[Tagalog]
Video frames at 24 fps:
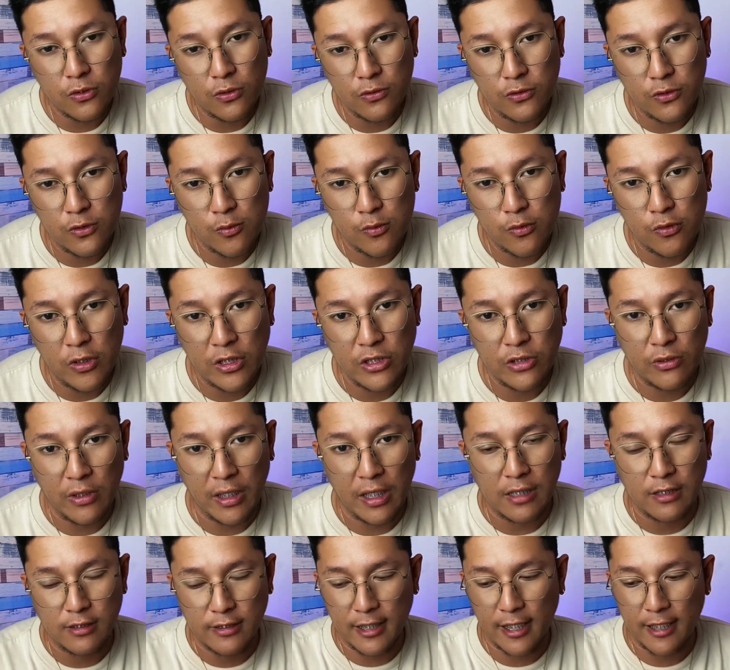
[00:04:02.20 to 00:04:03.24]
kong subukan yung
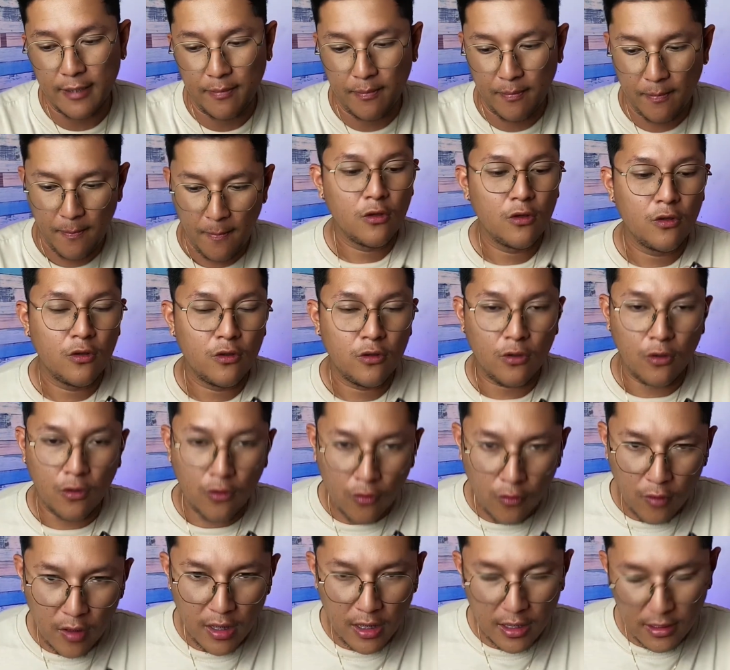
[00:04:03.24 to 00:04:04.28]
L-type.
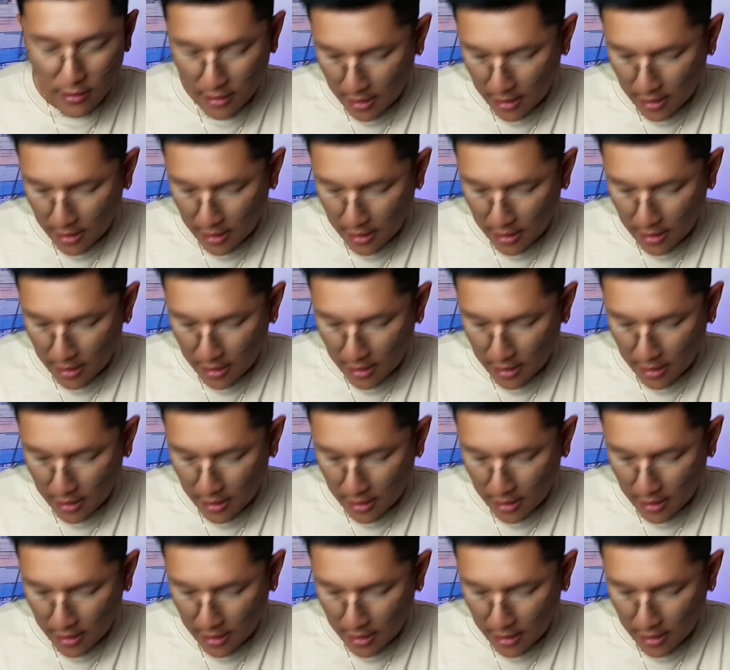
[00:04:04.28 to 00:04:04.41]
Kukuha lang